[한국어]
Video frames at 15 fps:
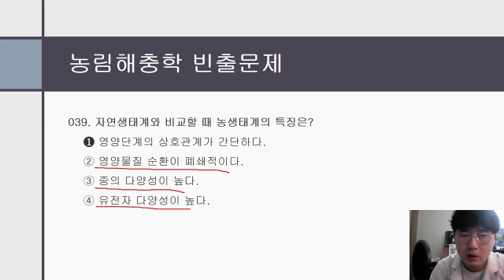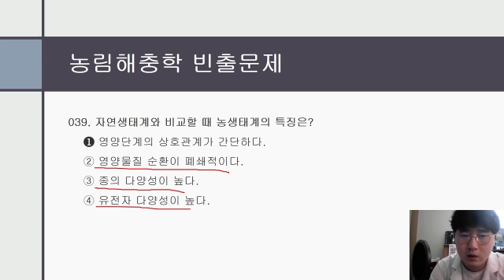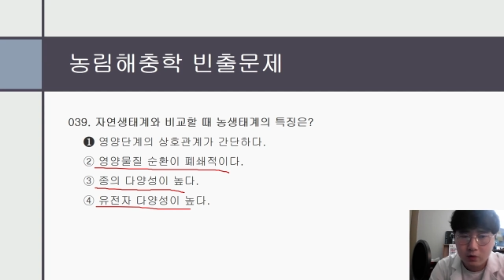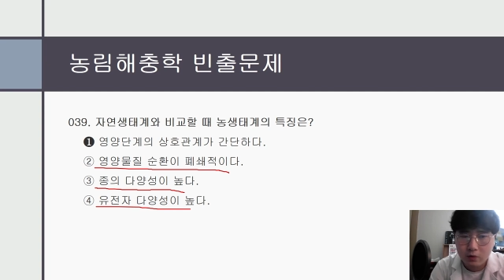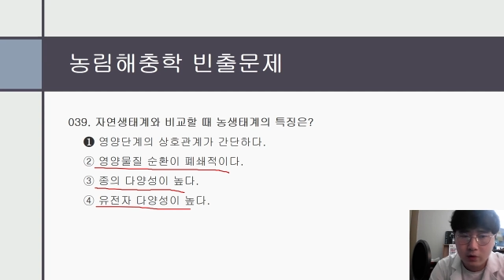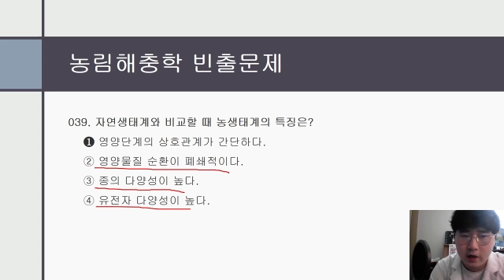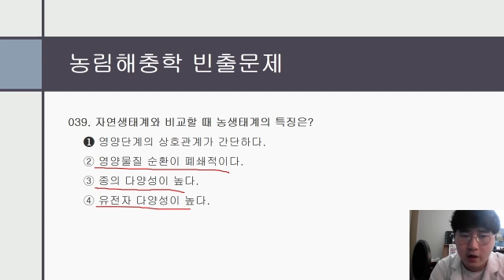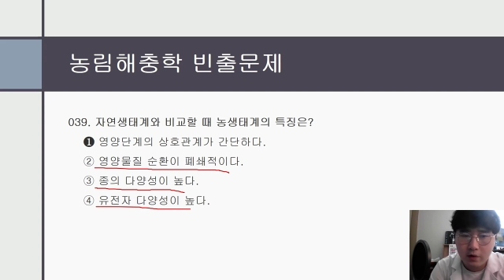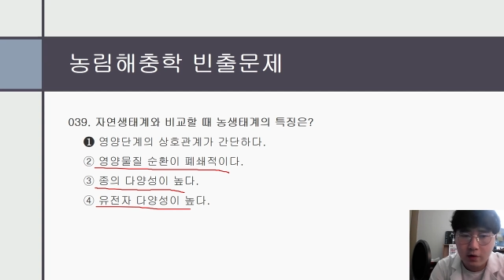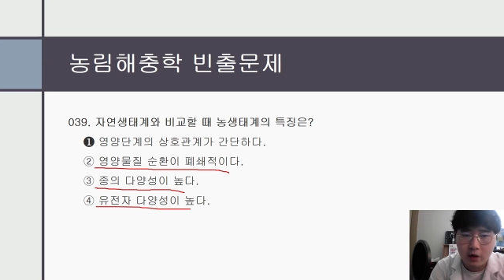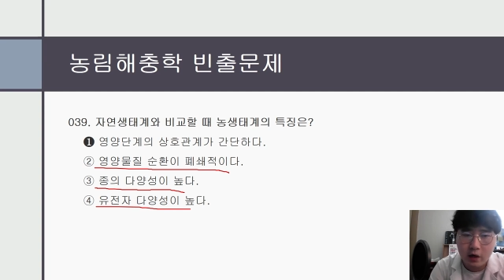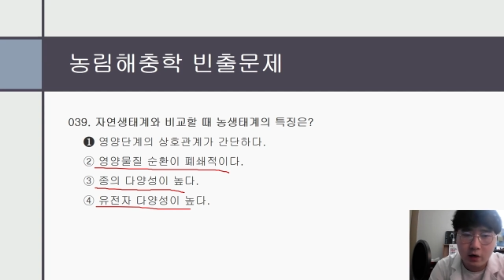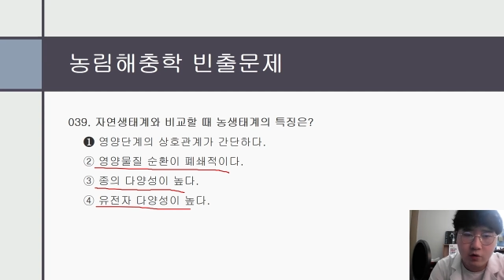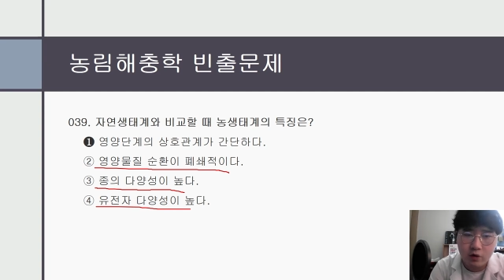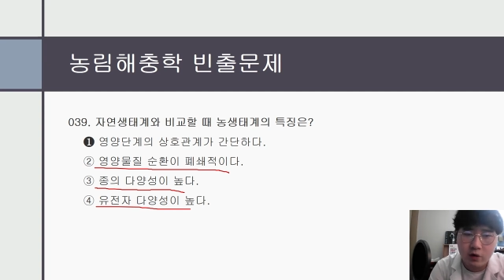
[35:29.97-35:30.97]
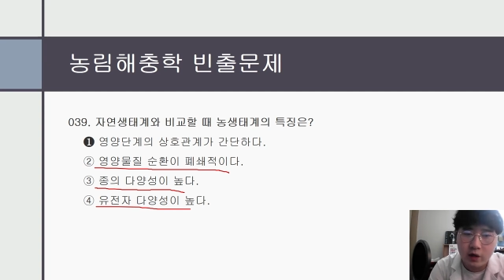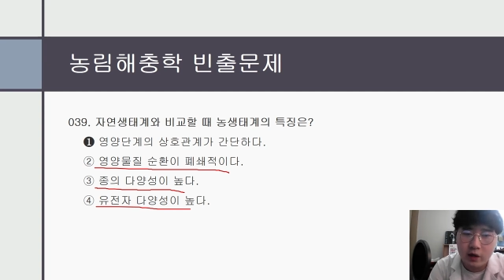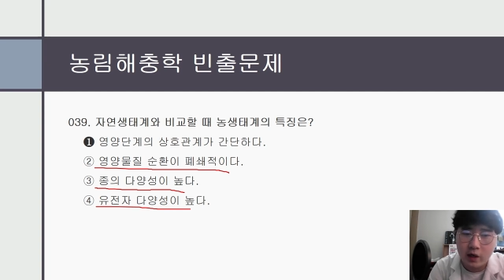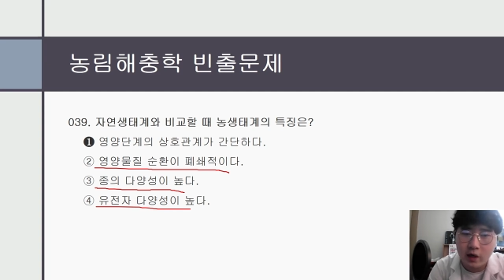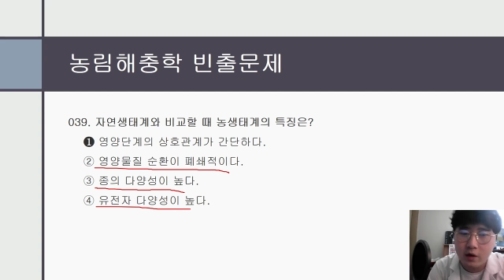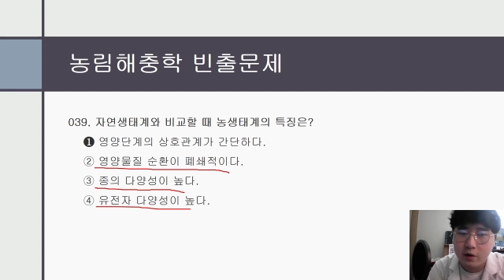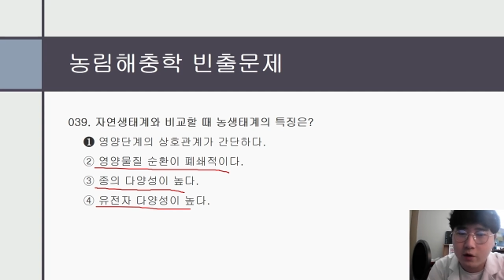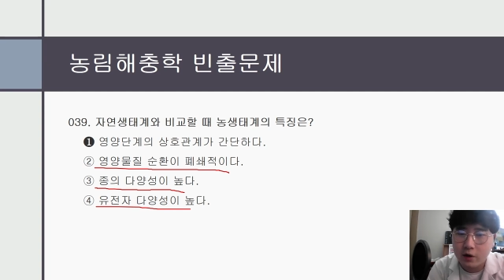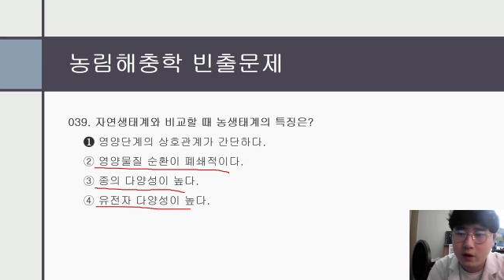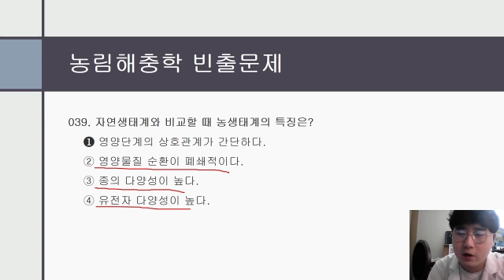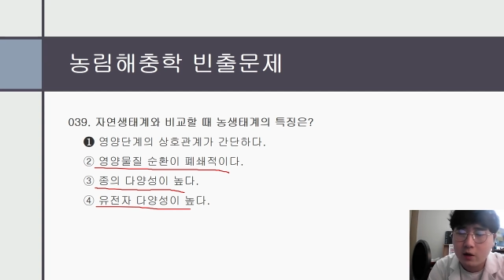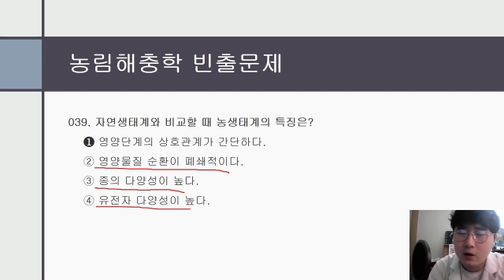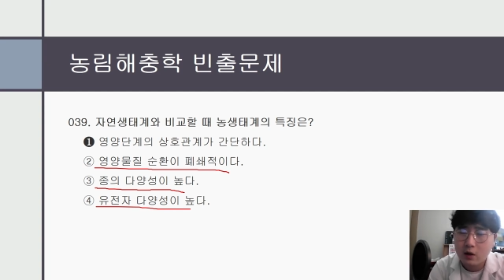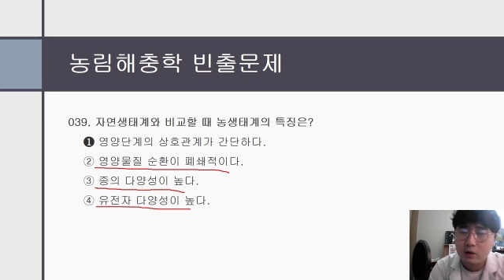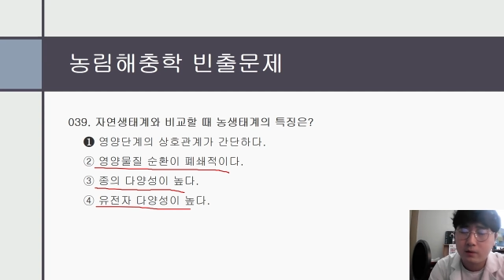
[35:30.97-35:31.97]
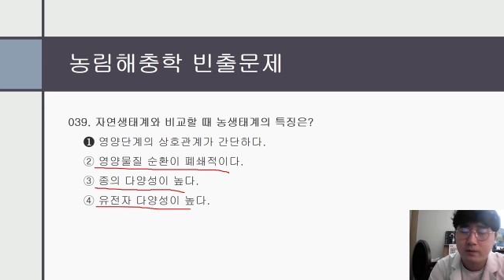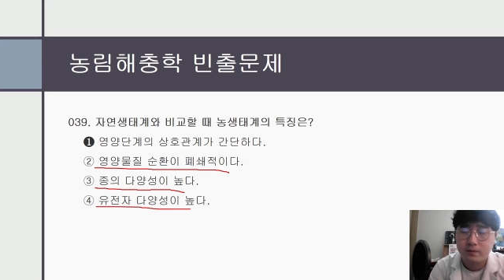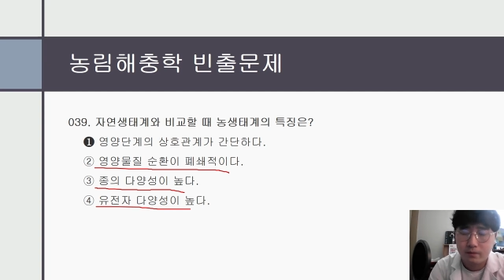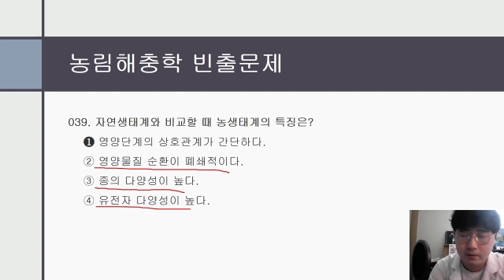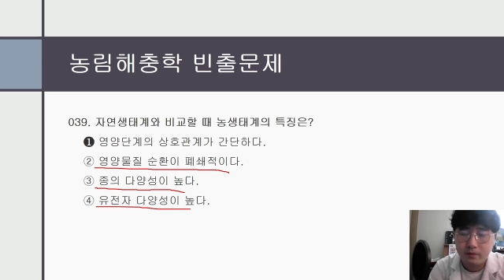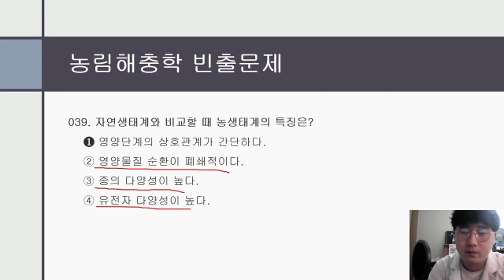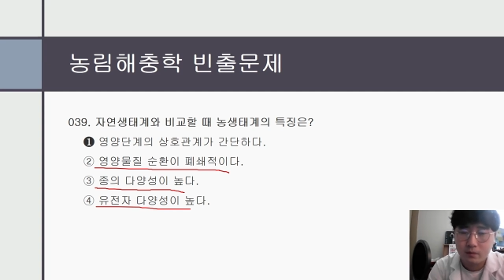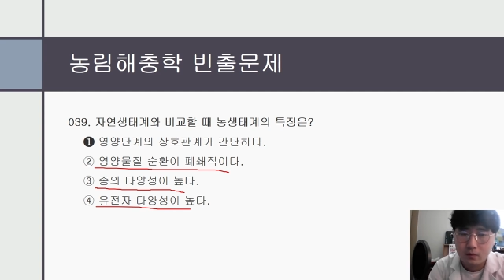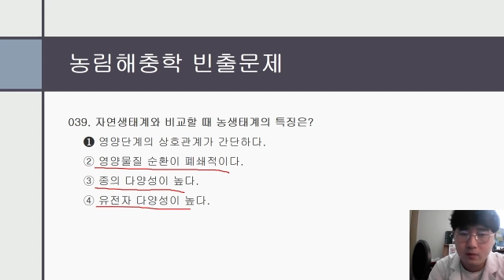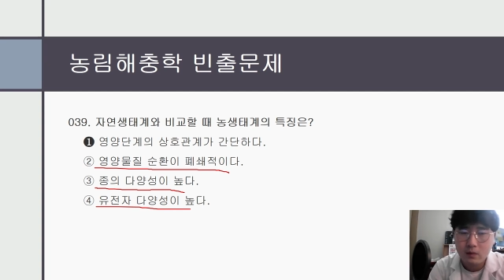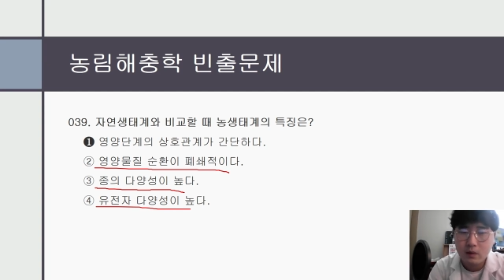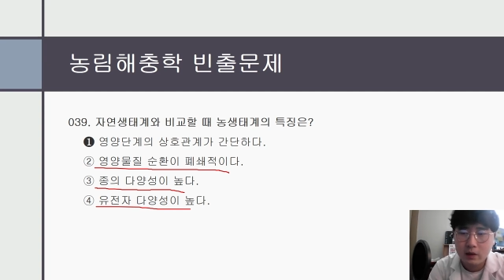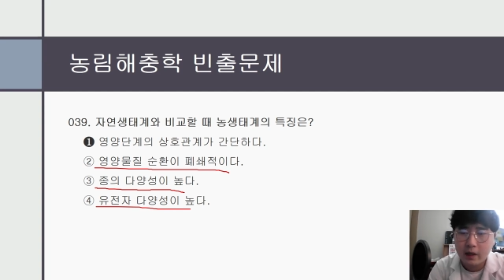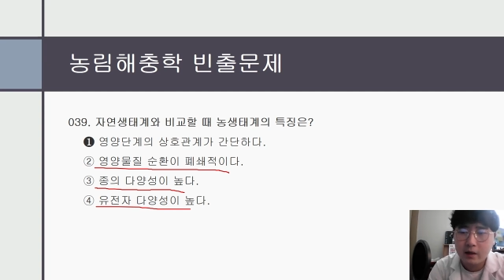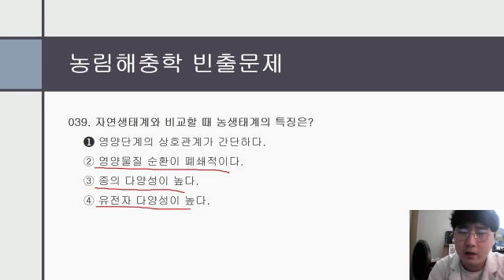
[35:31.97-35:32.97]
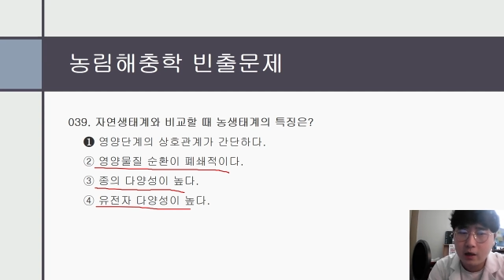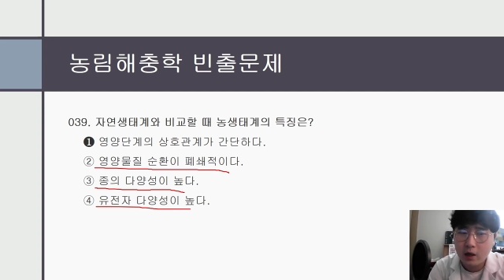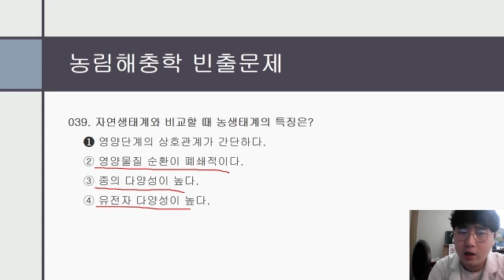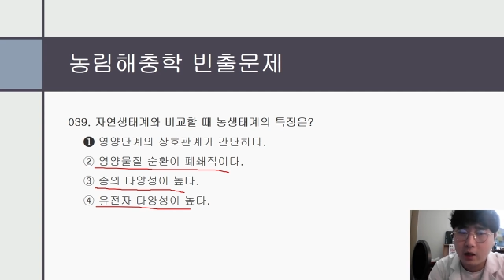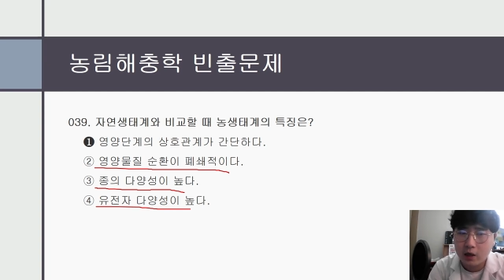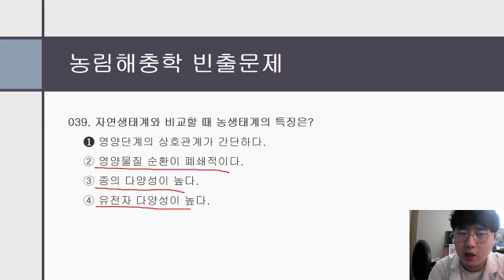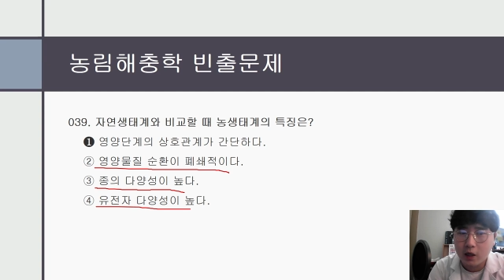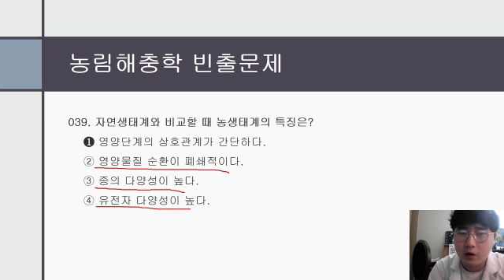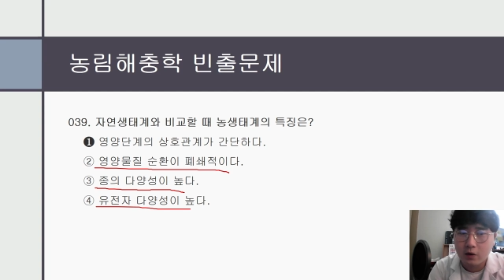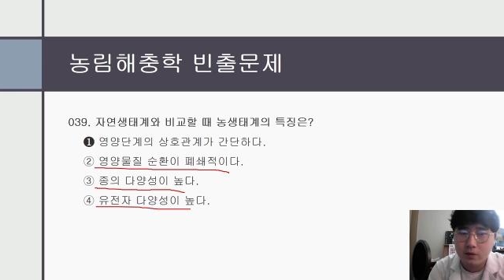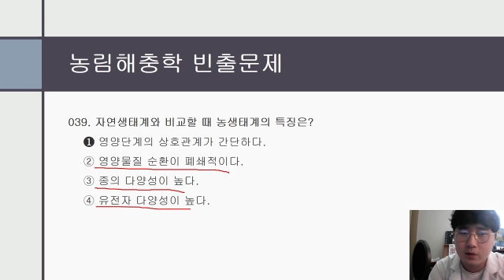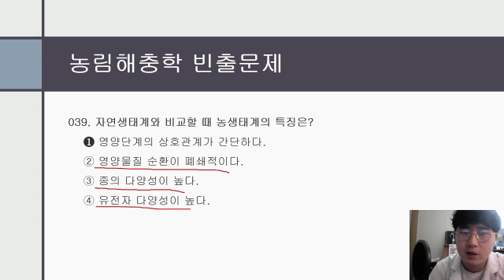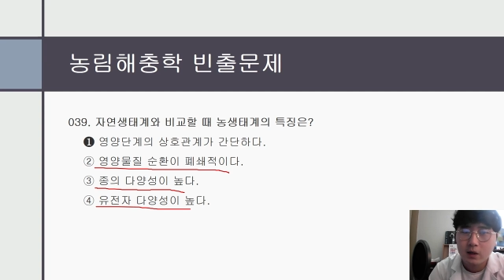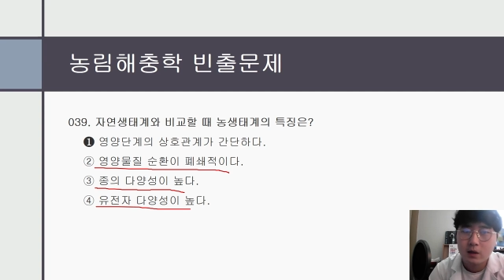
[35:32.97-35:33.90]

종 다양성이나 유전자 다양성은 낮게 나타나는 거죠.